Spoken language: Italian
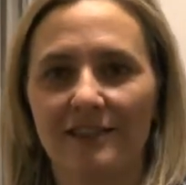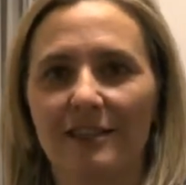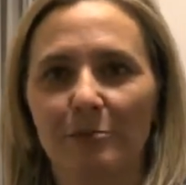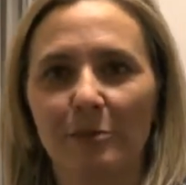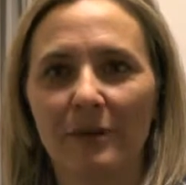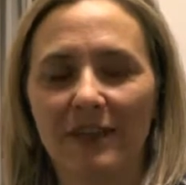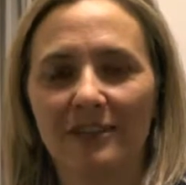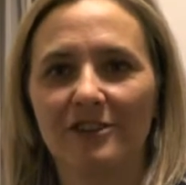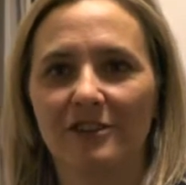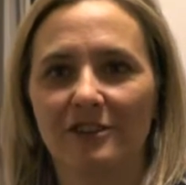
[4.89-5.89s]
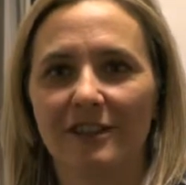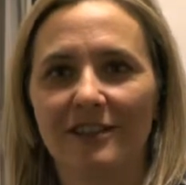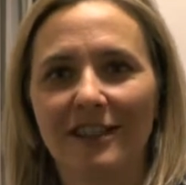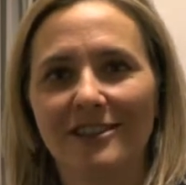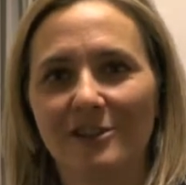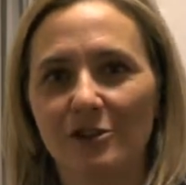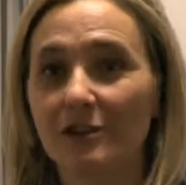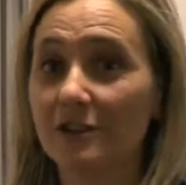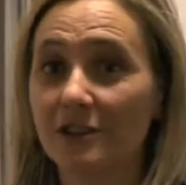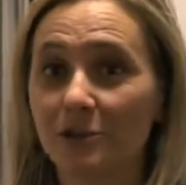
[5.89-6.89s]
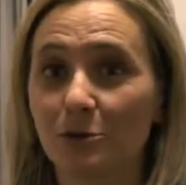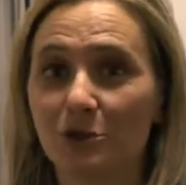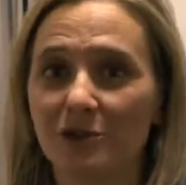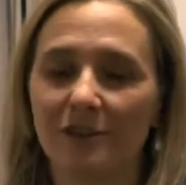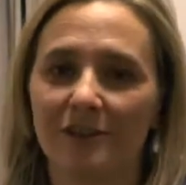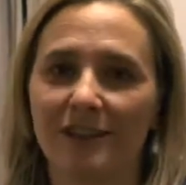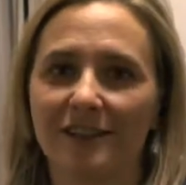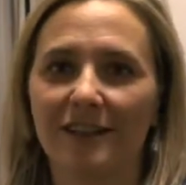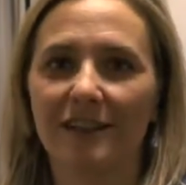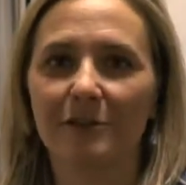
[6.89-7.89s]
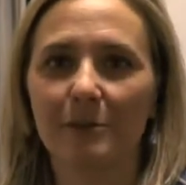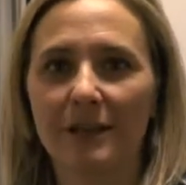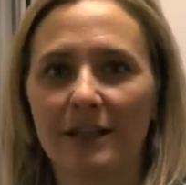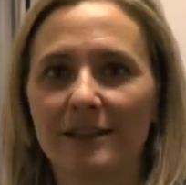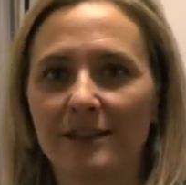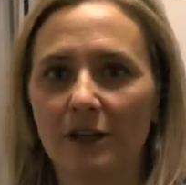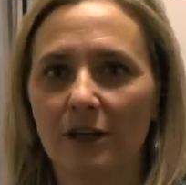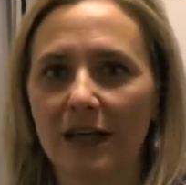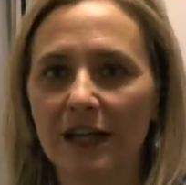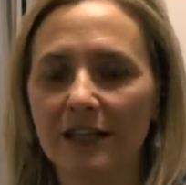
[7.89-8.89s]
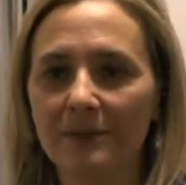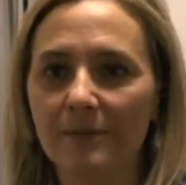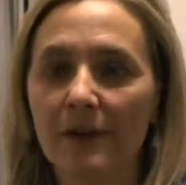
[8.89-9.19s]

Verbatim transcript: del pomeriggio del terzo giorno di discussione della riforma degli enti locali